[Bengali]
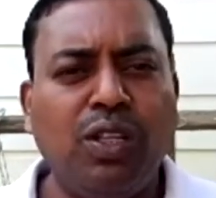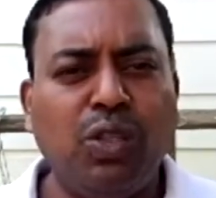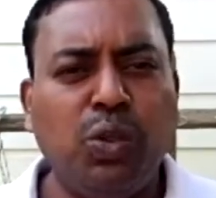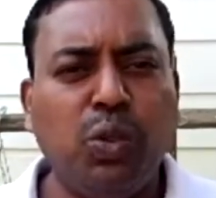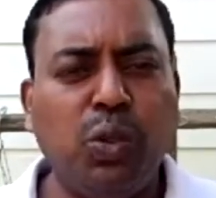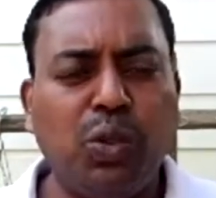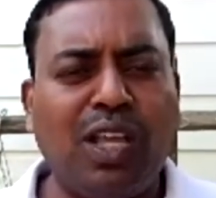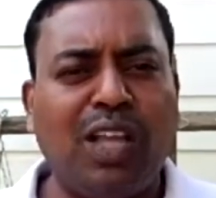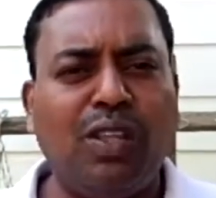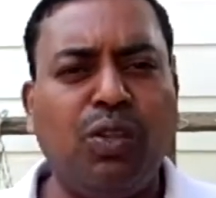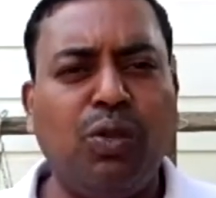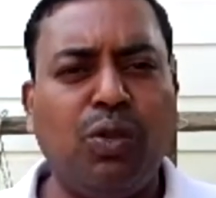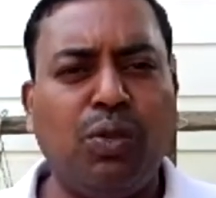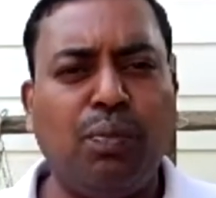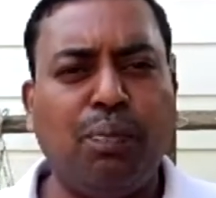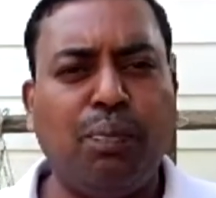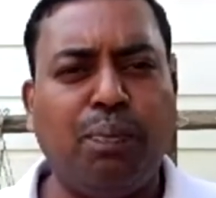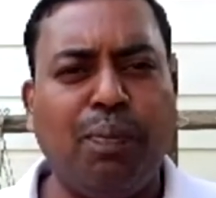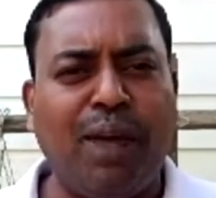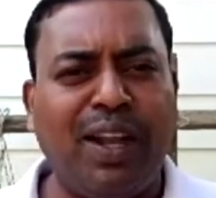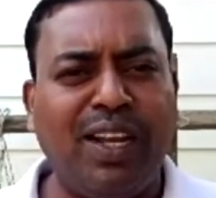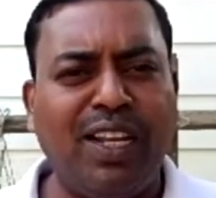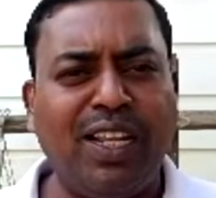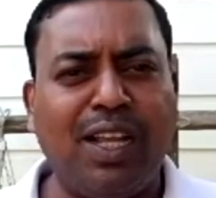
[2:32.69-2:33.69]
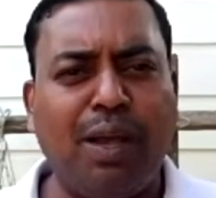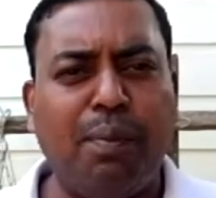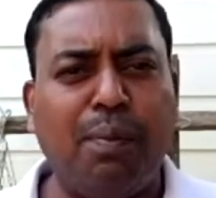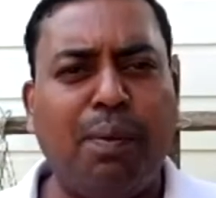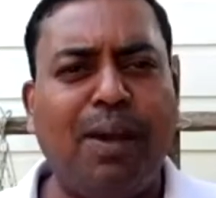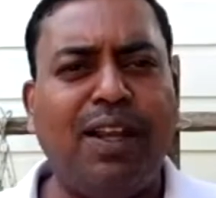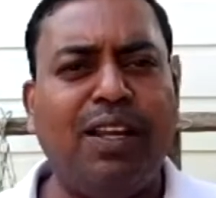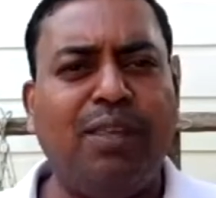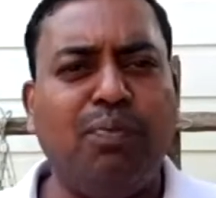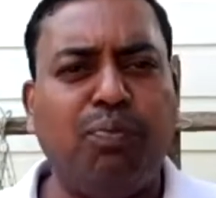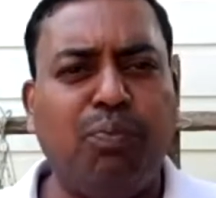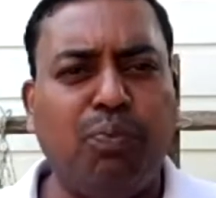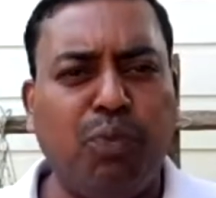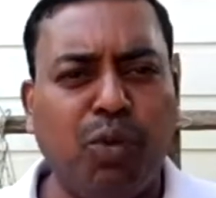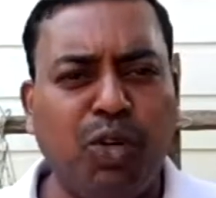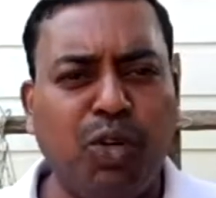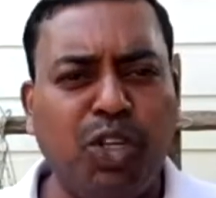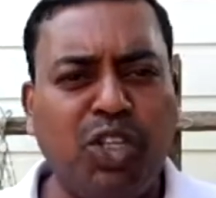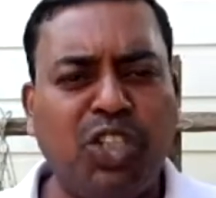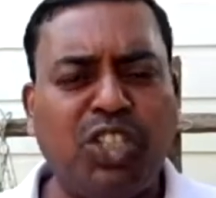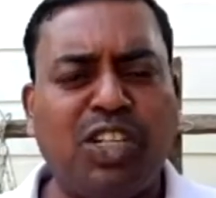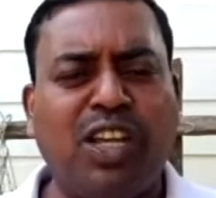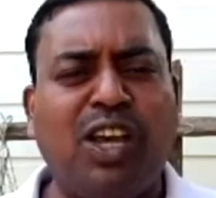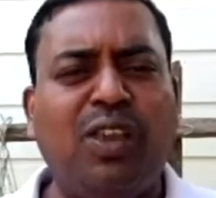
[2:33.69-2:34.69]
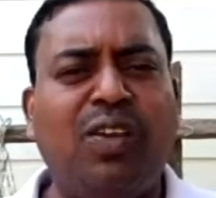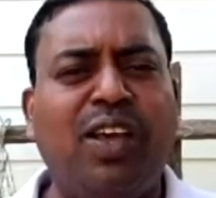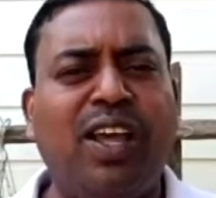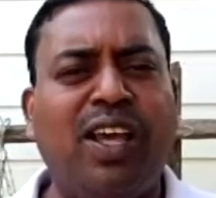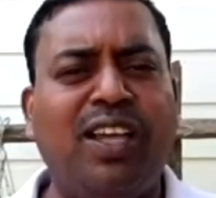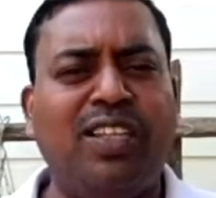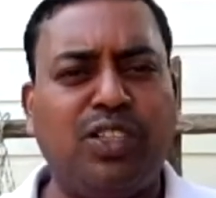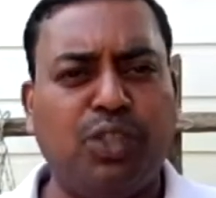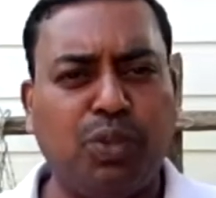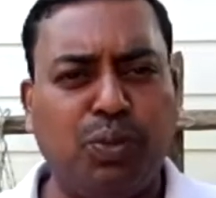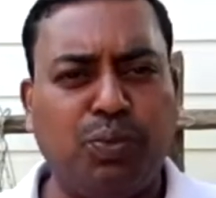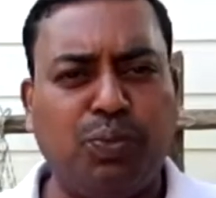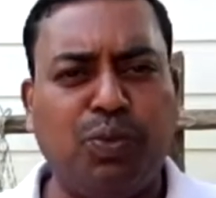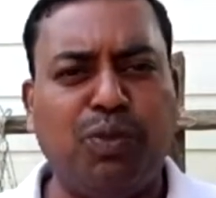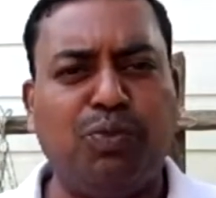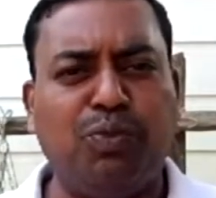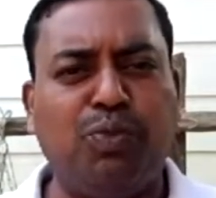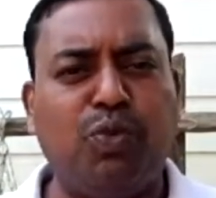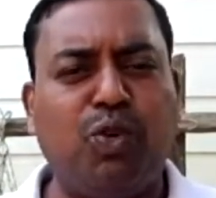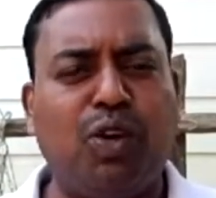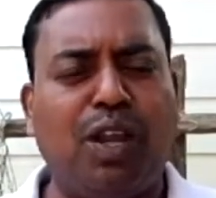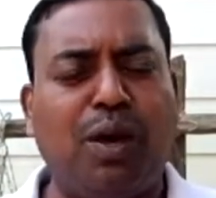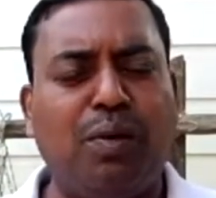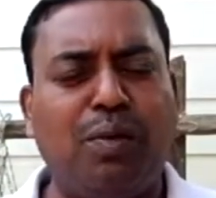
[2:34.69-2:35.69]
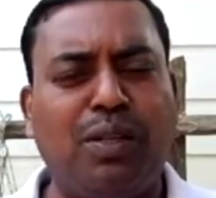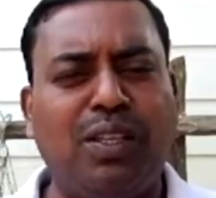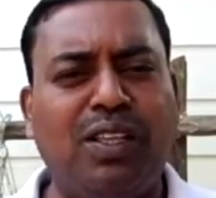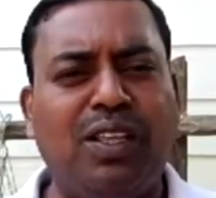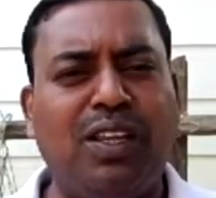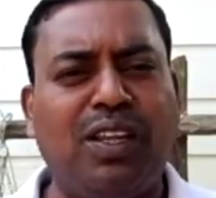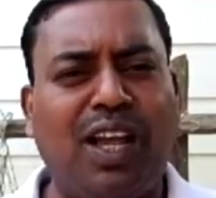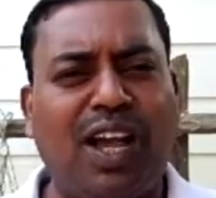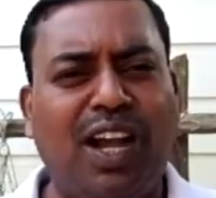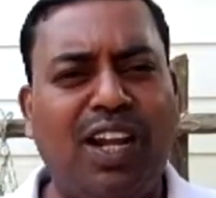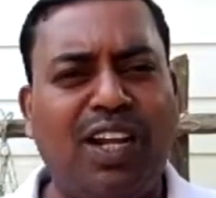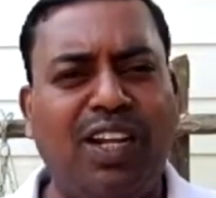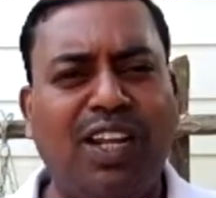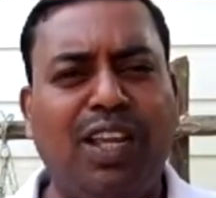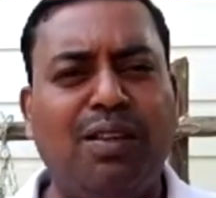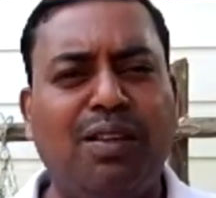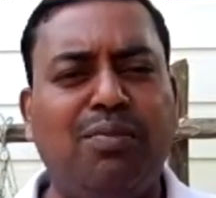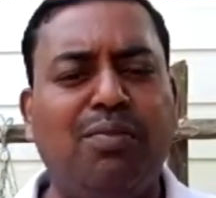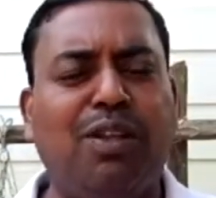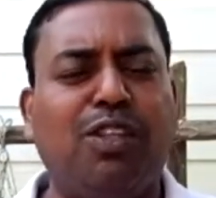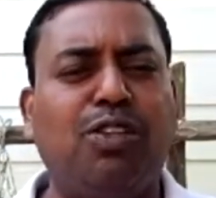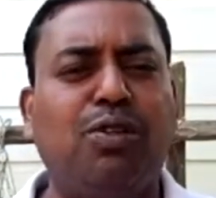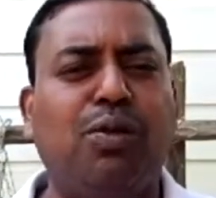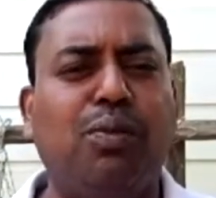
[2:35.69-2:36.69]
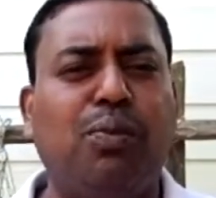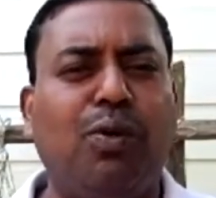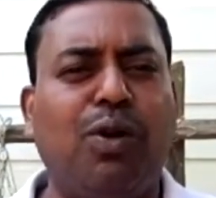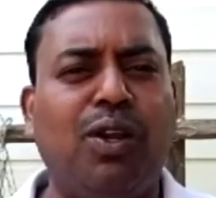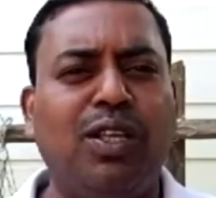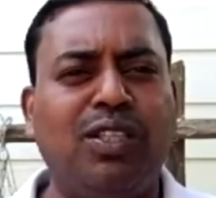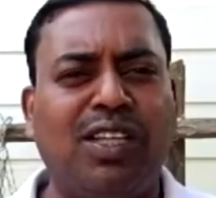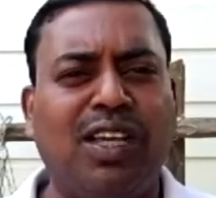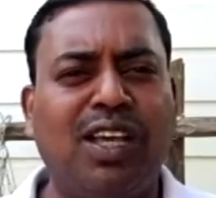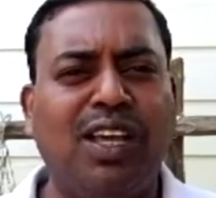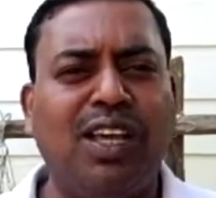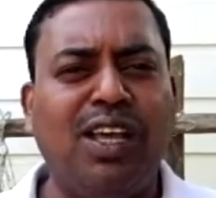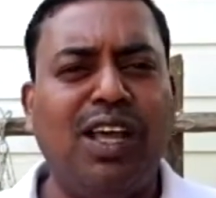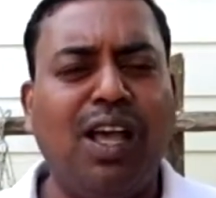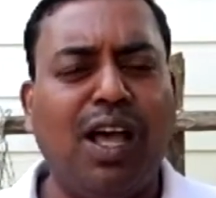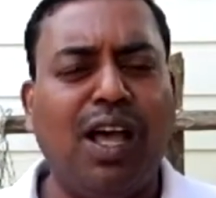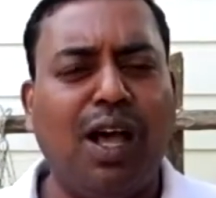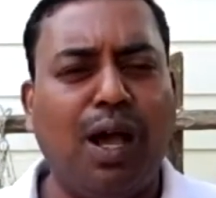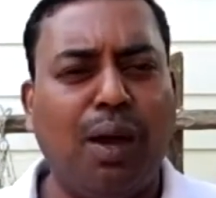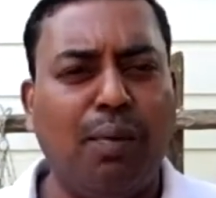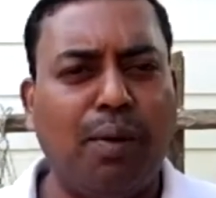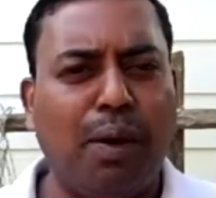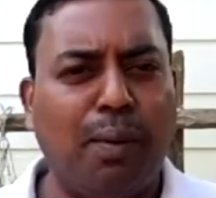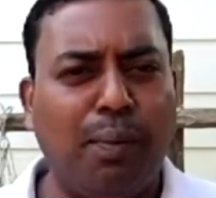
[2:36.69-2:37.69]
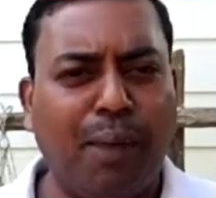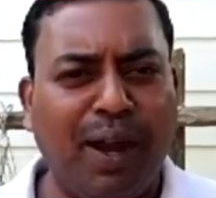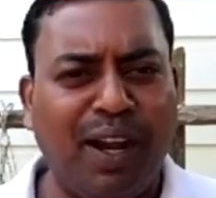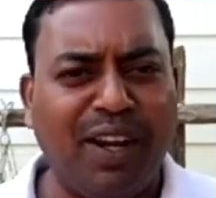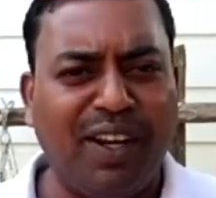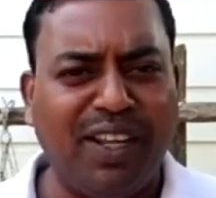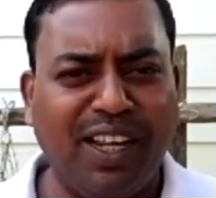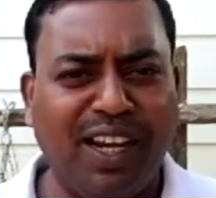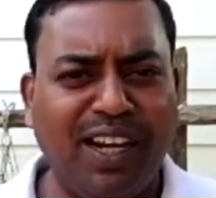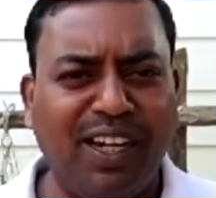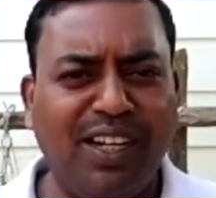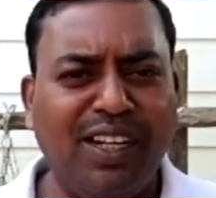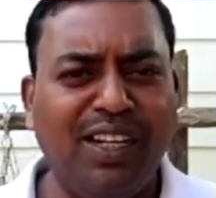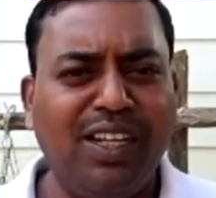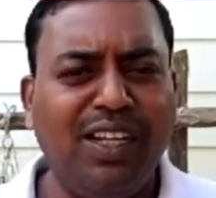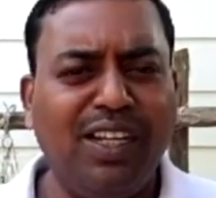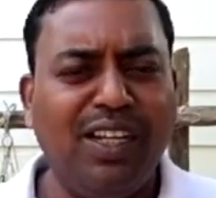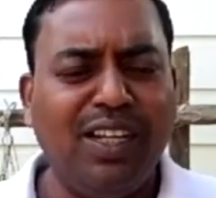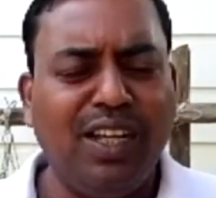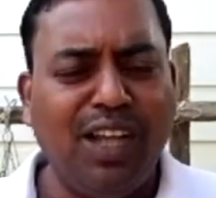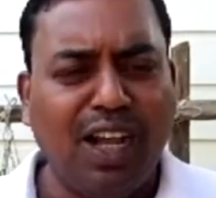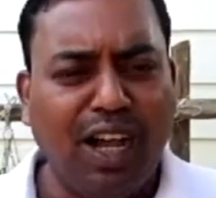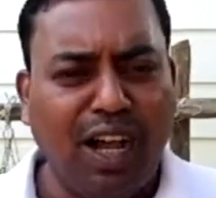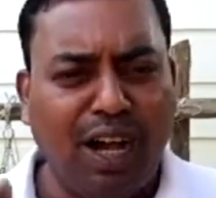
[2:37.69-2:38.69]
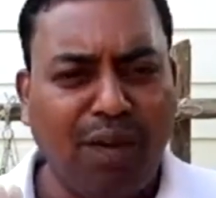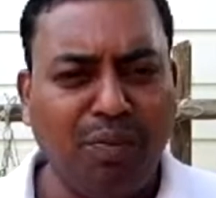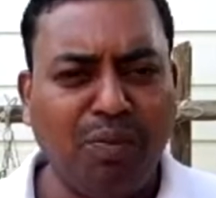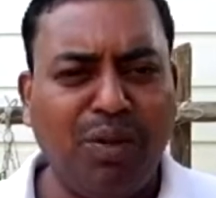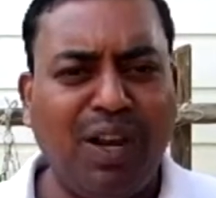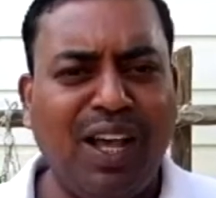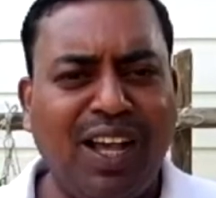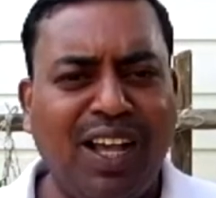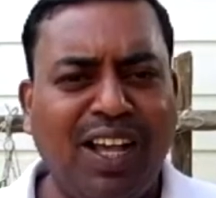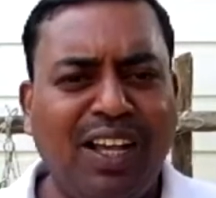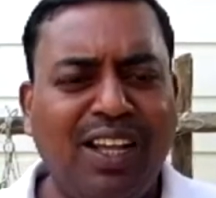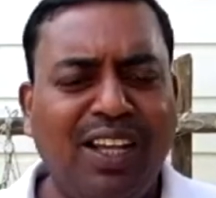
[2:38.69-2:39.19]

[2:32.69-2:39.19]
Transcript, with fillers: দুধ কা দুধ পানি কা পানির পরিষ্কার হয়ে গেছে সুপ্রিম কোর্ট আমাদের আরটিআইয়ের মাধ্যমে বলেছে আমরা পার্টি না আমরা